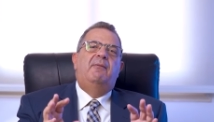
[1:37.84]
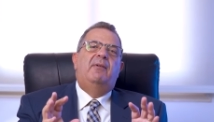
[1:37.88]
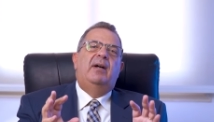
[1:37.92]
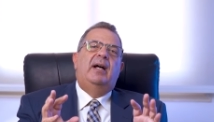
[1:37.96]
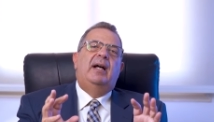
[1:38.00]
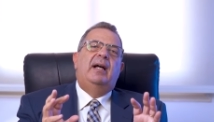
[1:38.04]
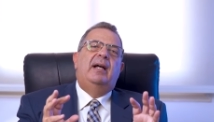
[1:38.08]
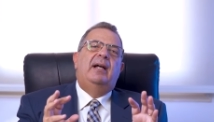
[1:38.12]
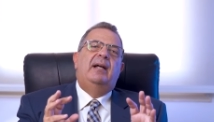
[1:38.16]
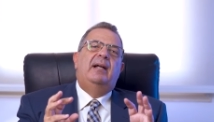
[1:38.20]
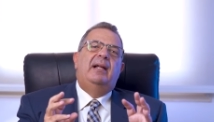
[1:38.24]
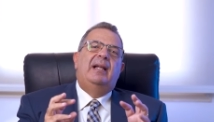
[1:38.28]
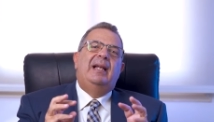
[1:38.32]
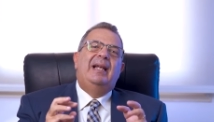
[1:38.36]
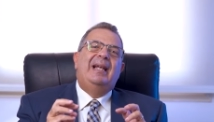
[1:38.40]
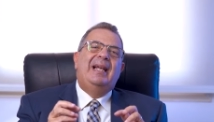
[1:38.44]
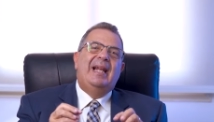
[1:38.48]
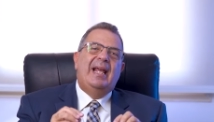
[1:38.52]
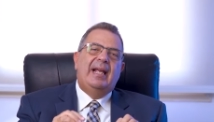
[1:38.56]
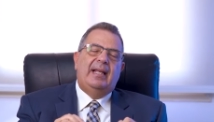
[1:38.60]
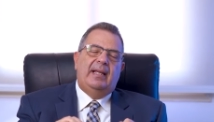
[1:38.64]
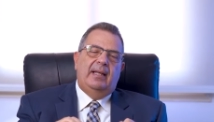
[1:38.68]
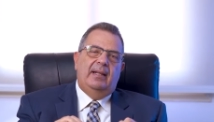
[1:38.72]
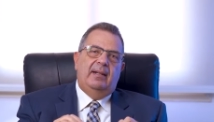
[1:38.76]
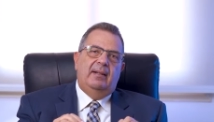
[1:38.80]

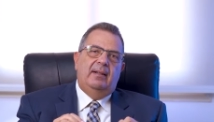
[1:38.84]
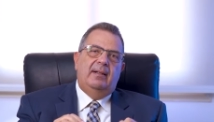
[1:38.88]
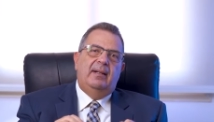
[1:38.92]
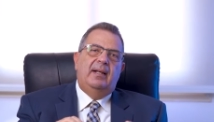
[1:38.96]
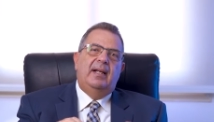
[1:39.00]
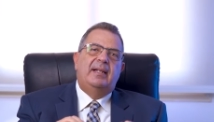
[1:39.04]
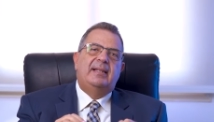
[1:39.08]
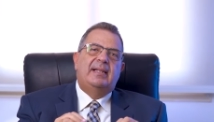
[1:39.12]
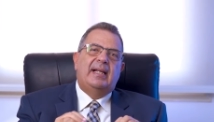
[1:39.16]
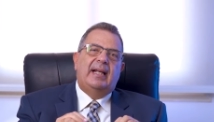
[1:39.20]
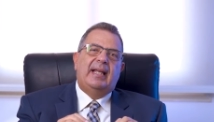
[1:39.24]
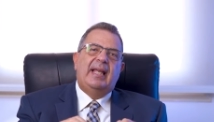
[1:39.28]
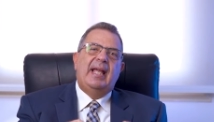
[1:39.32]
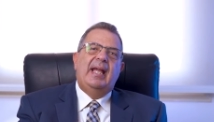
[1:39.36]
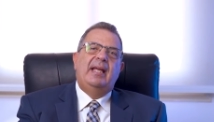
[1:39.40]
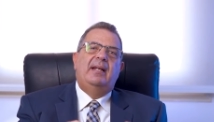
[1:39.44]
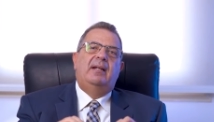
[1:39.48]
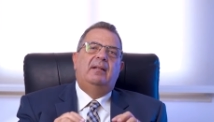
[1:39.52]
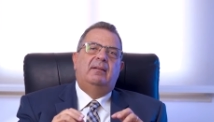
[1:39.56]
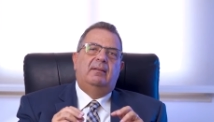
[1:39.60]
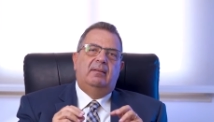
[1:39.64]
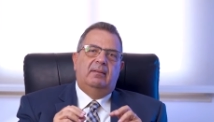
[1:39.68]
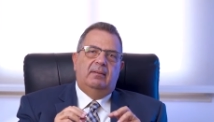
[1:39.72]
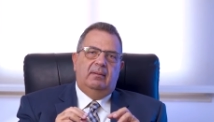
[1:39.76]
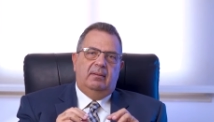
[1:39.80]
فلكن اذا
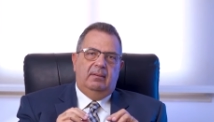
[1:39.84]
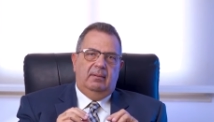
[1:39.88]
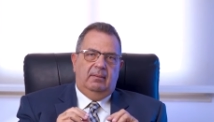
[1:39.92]
كانت